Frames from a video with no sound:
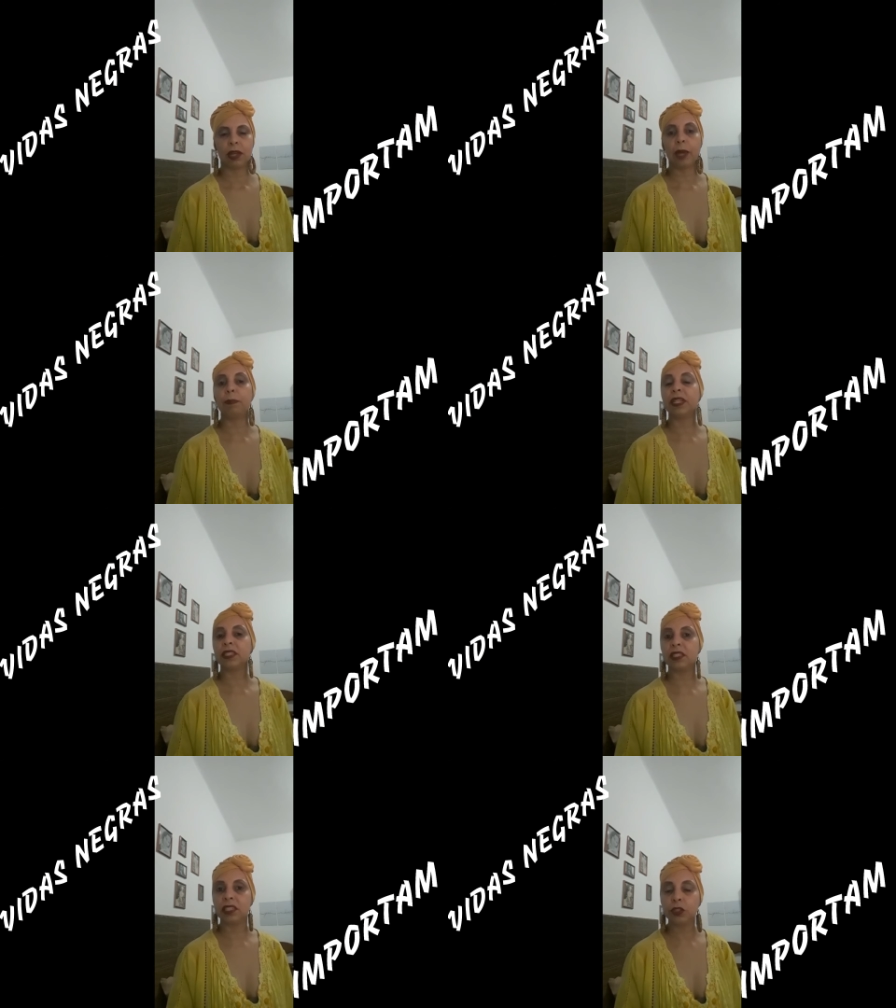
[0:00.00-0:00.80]
é
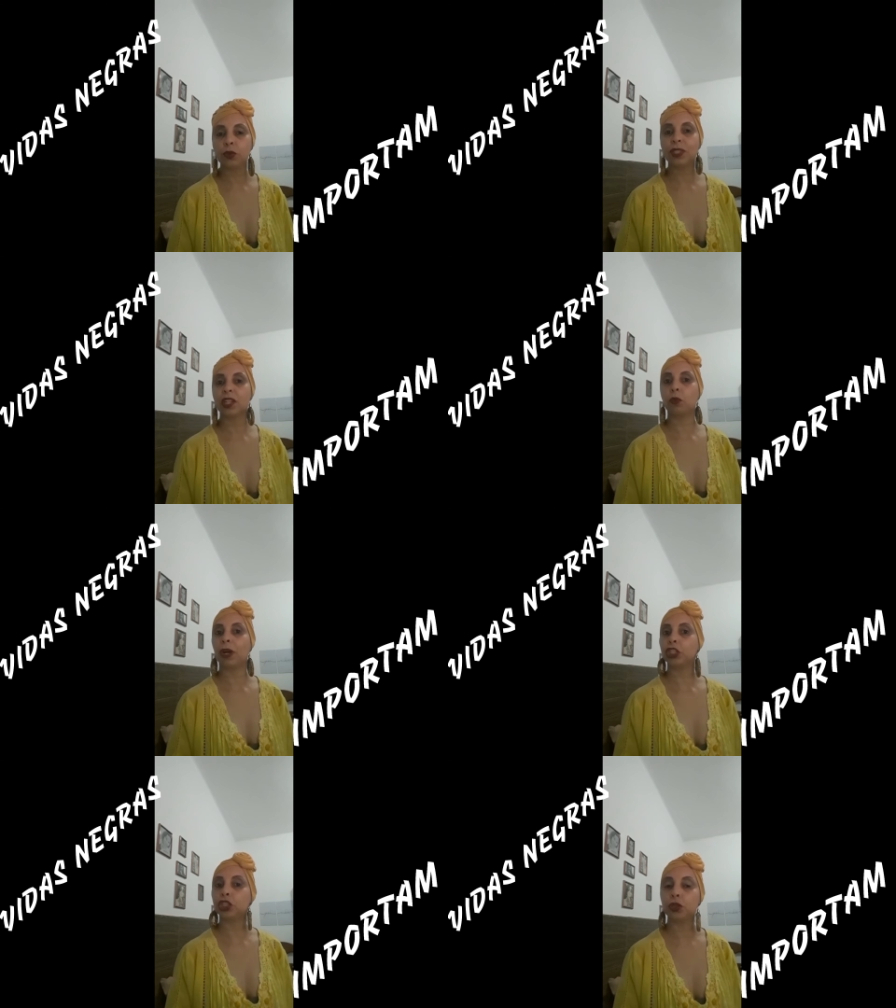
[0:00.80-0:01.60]
preciso ter
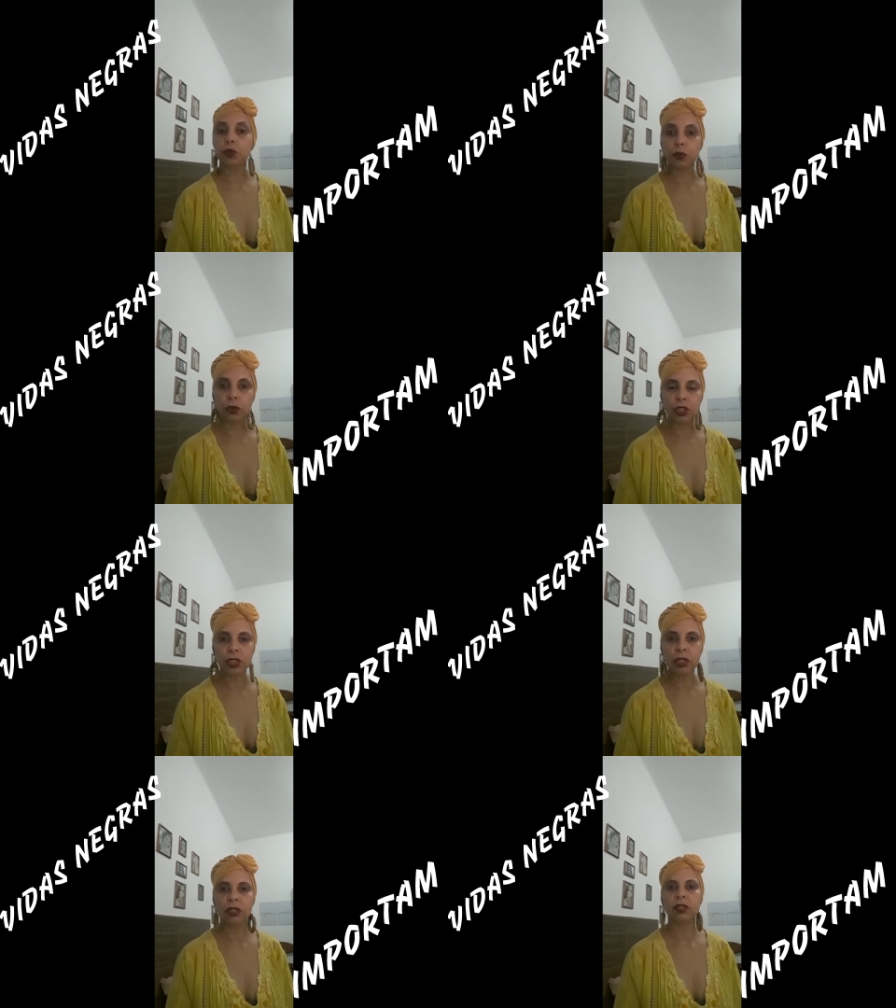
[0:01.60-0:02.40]
uma
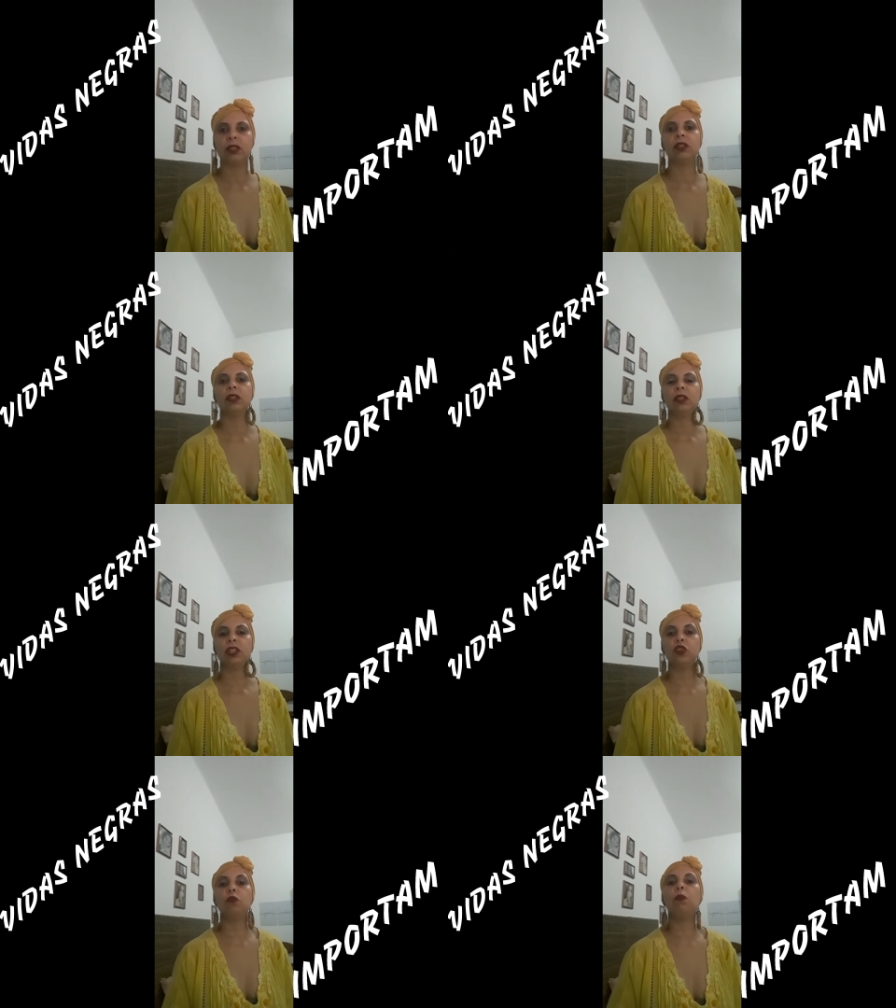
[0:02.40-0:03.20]
atitude
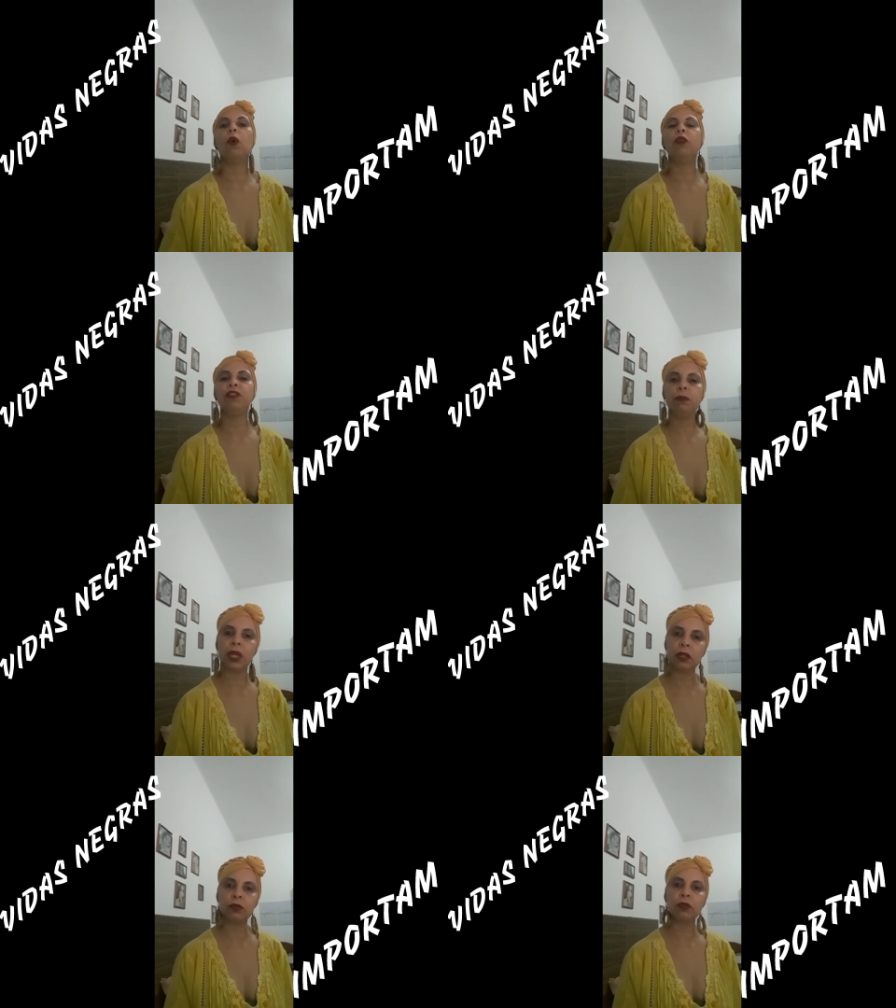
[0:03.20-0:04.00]
e um
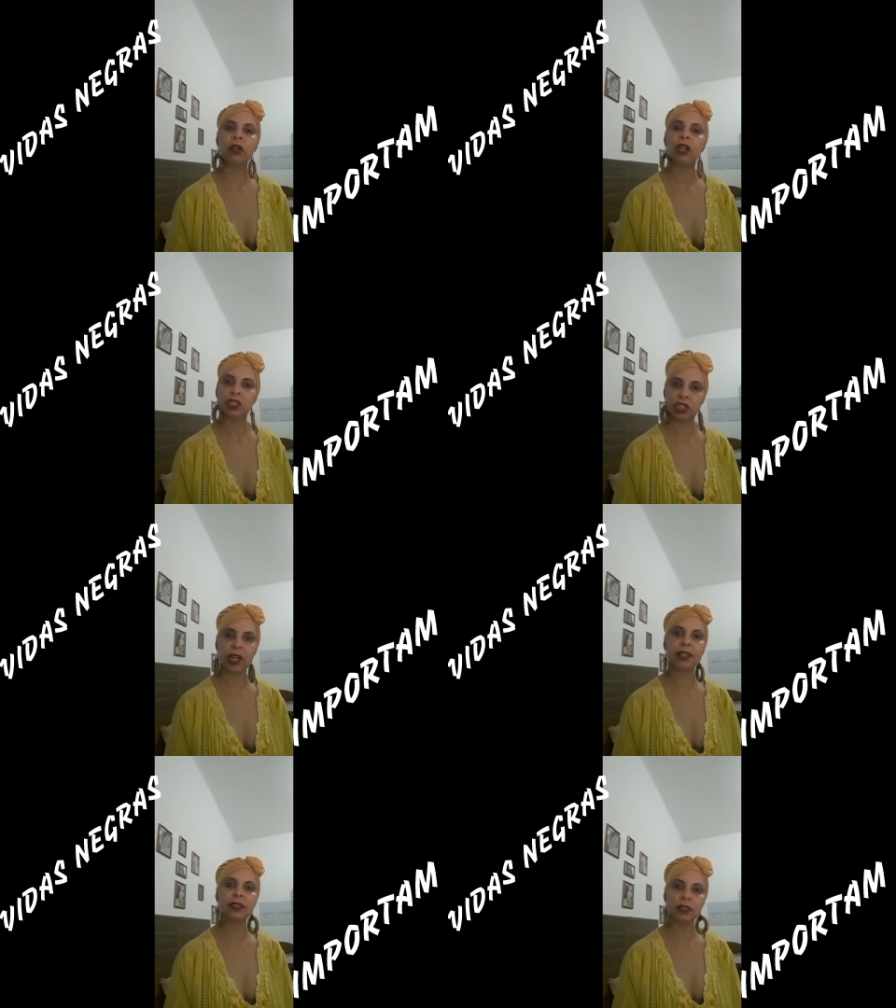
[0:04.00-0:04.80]
movimento
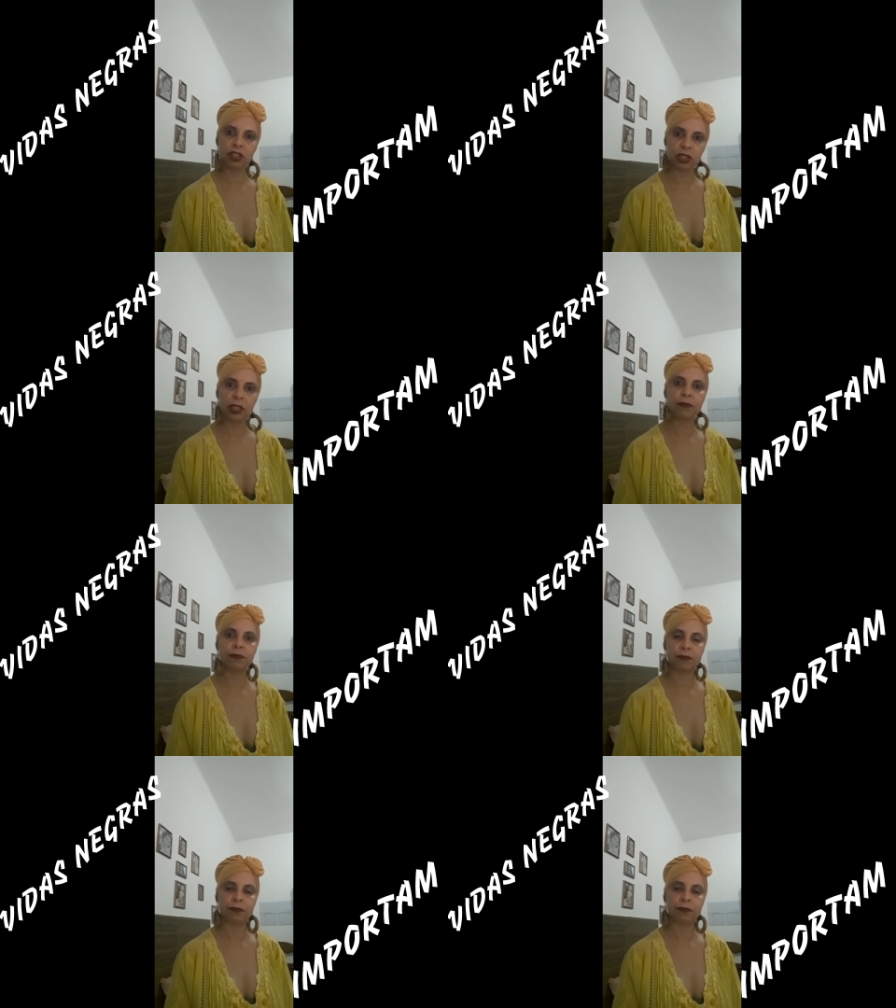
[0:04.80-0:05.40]
antirracista.